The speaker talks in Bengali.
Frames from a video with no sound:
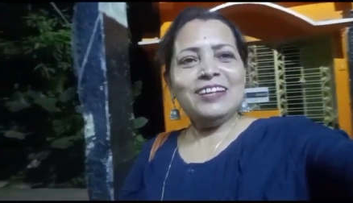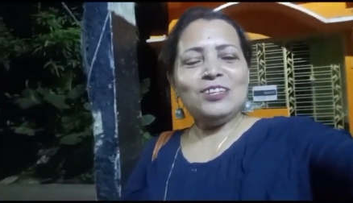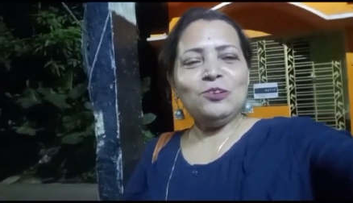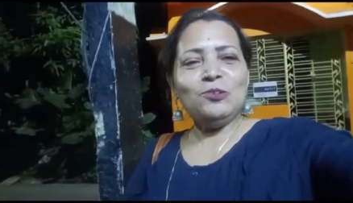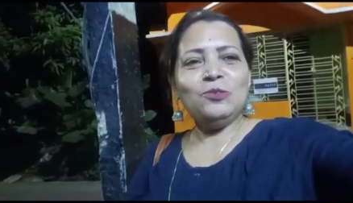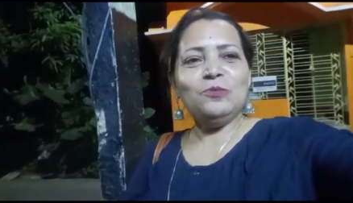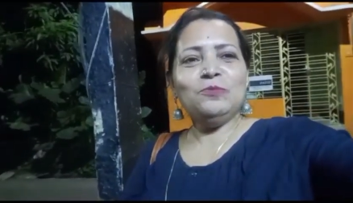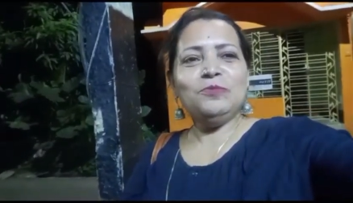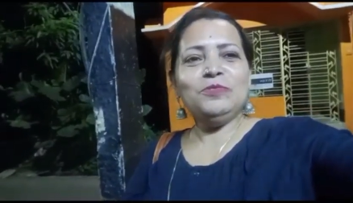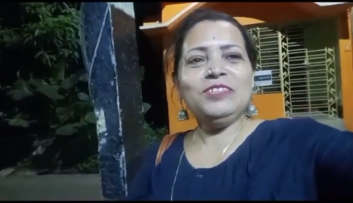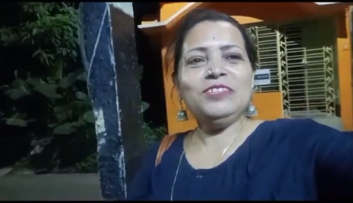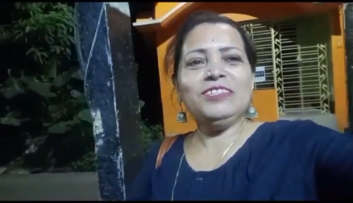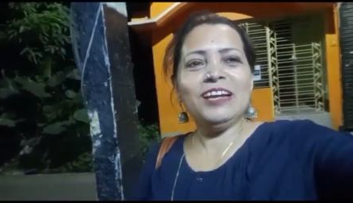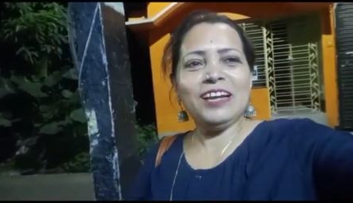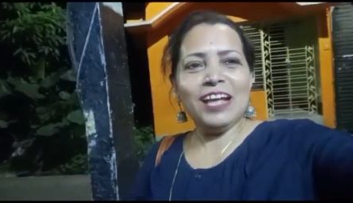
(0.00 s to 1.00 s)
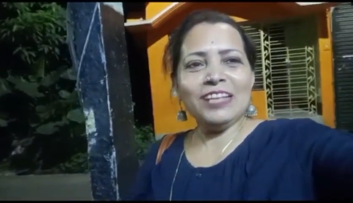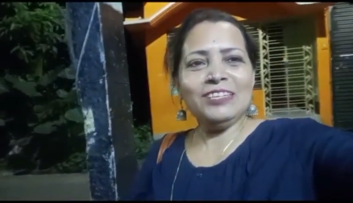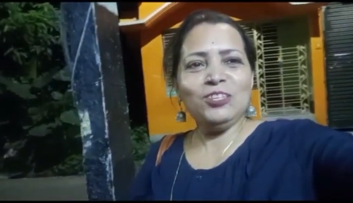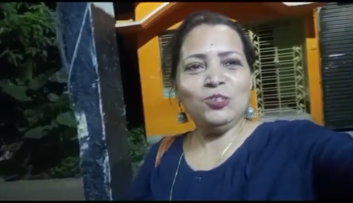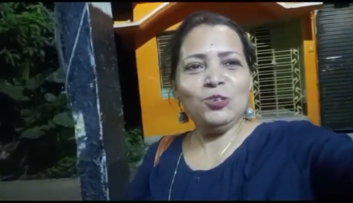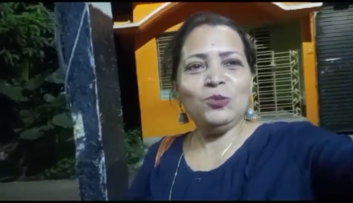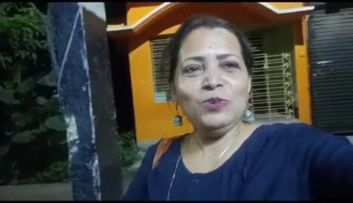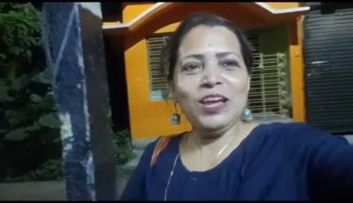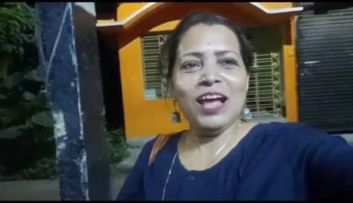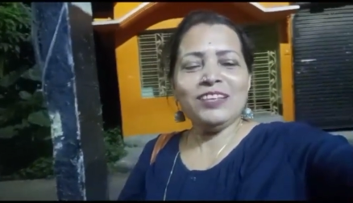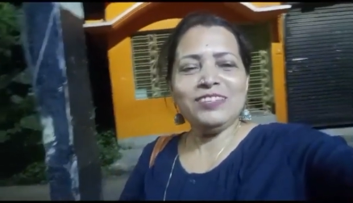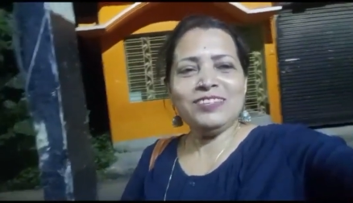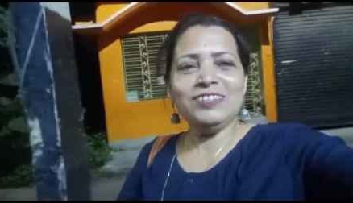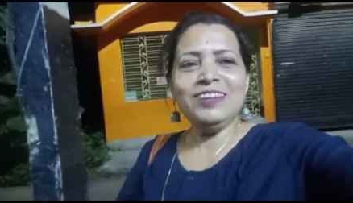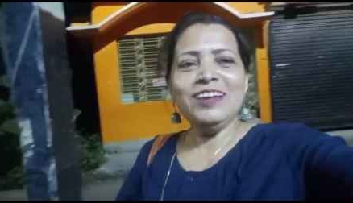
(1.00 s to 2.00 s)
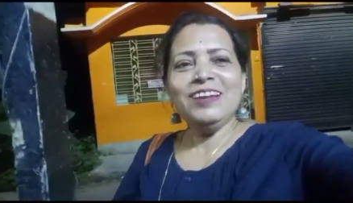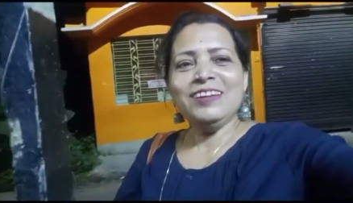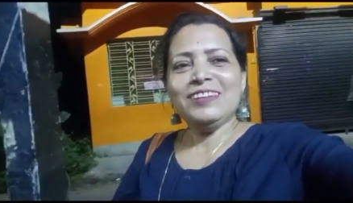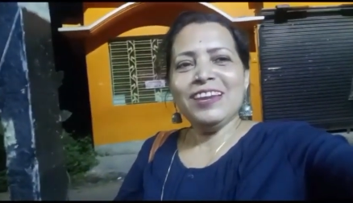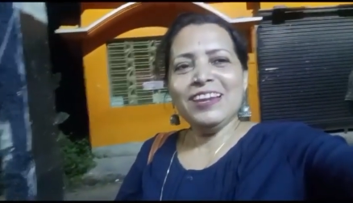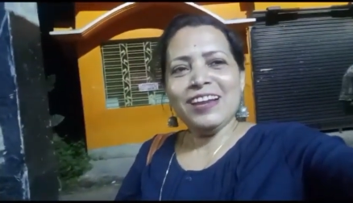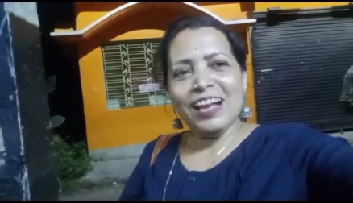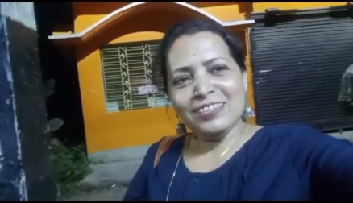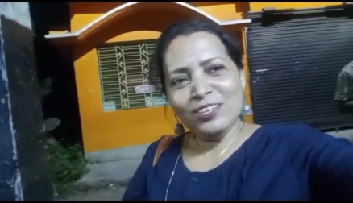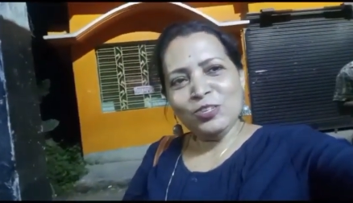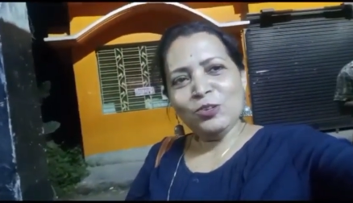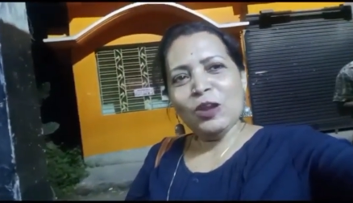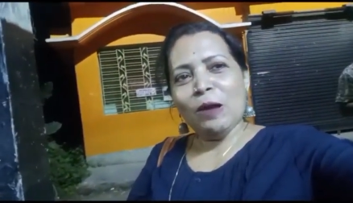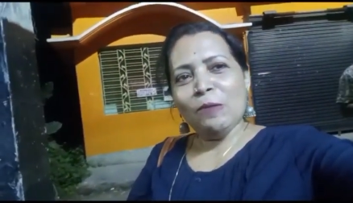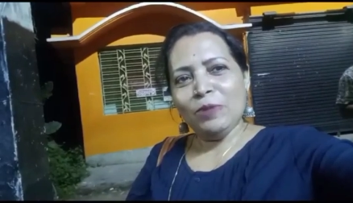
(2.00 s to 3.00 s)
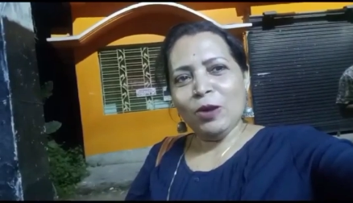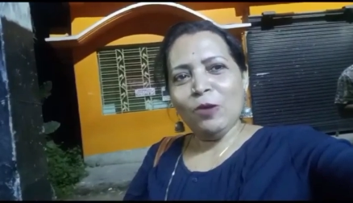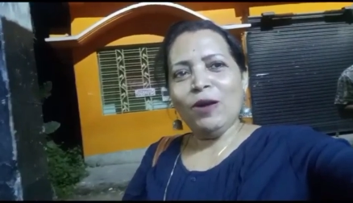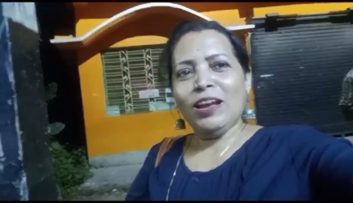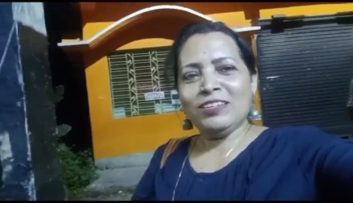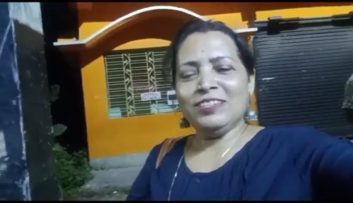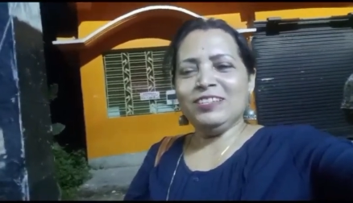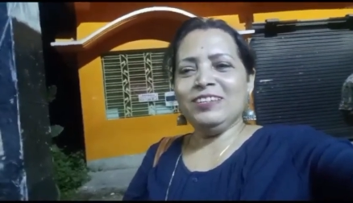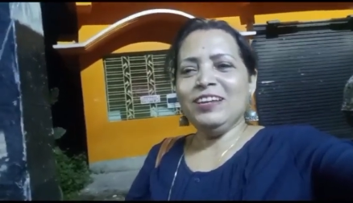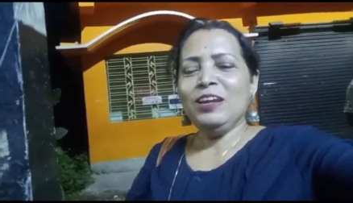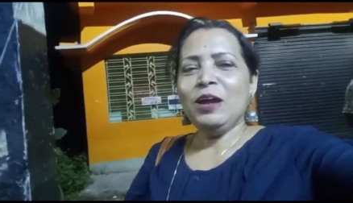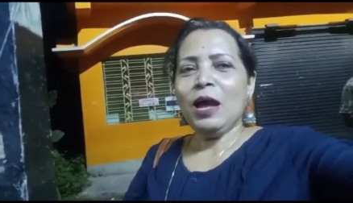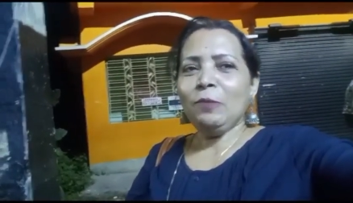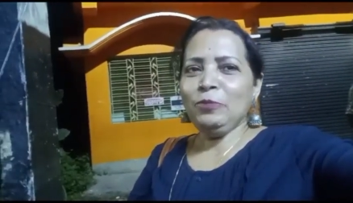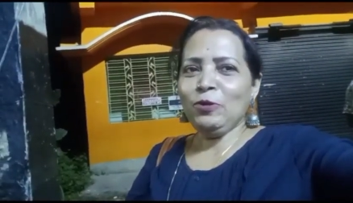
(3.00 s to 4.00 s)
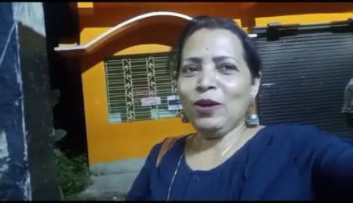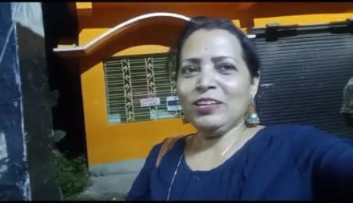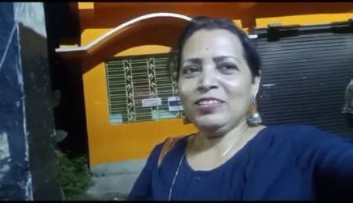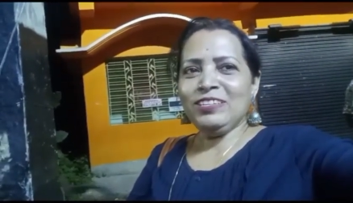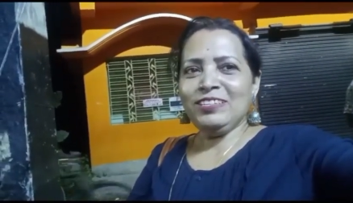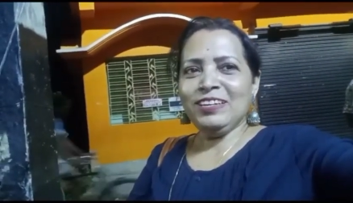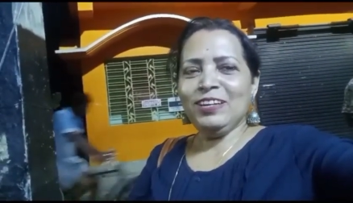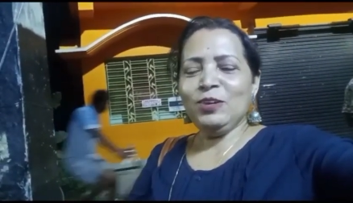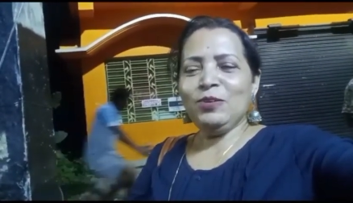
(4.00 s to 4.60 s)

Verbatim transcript: যে কাজের জন্য উনি আছেন সেই কাজের জন্য আমরাও আসি আমিও আসি ছেলেও আসে